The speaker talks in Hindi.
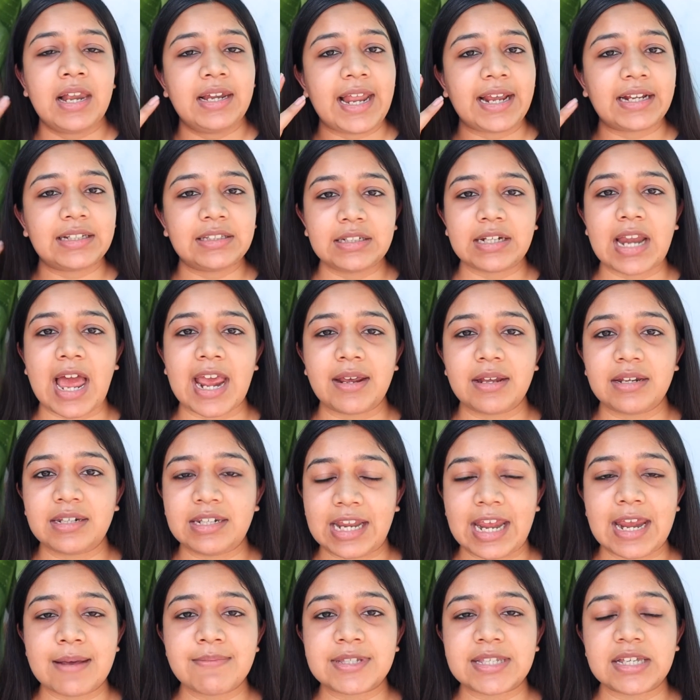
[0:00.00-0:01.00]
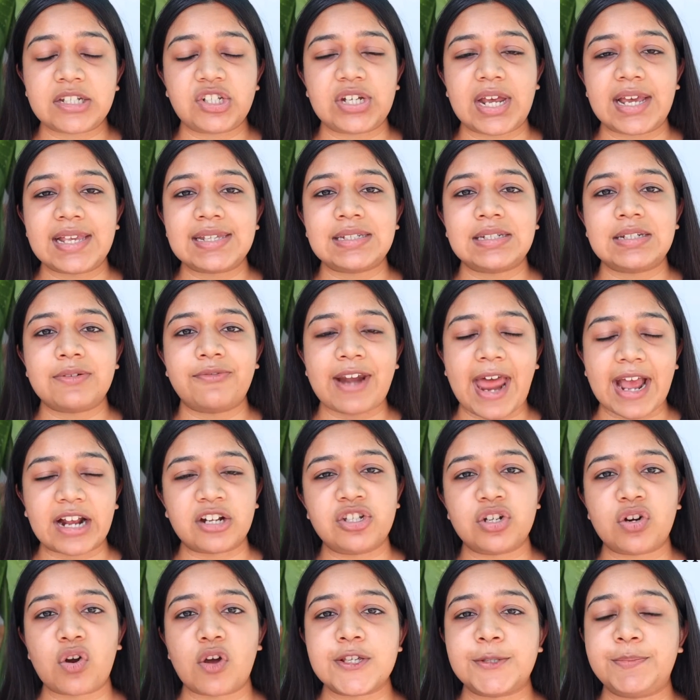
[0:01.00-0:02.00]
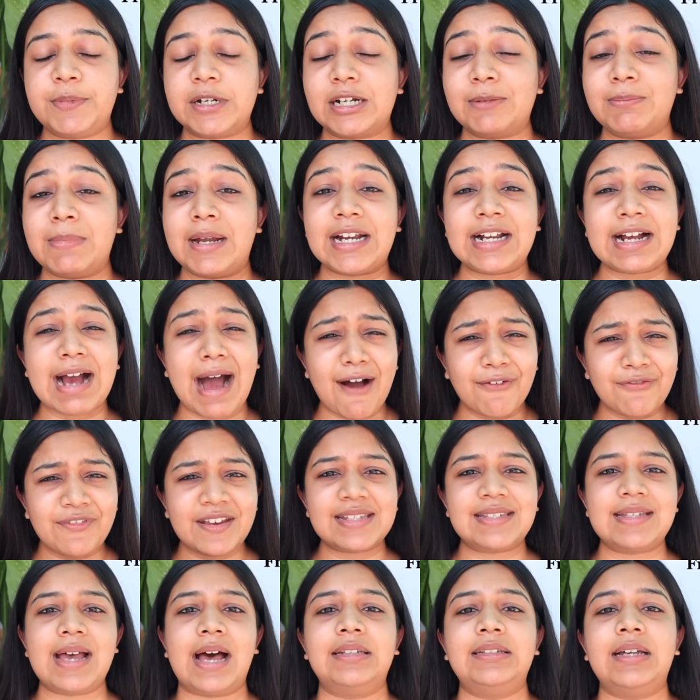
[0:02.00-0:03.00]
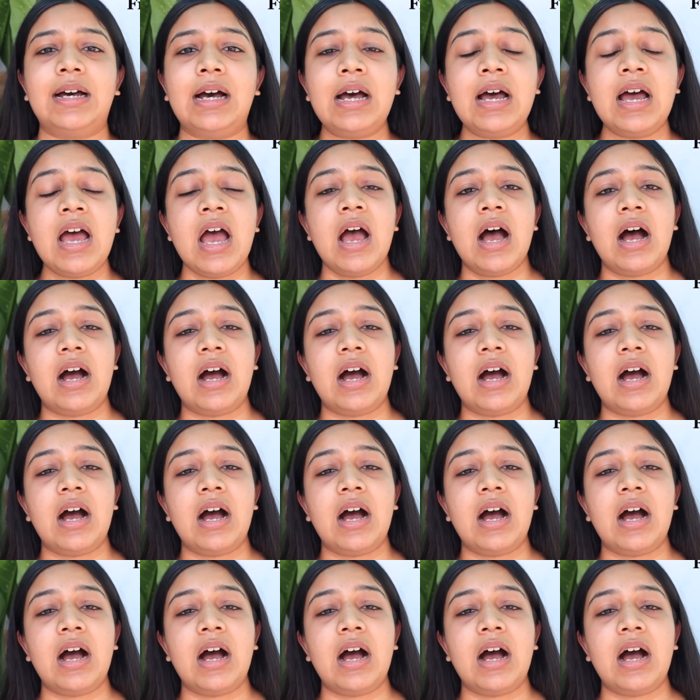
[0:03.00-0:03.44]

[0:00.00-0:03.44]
लाइक द नेम सजेस्ट फ्रैक्चर हॉस्पिटल में काफी ज्यादा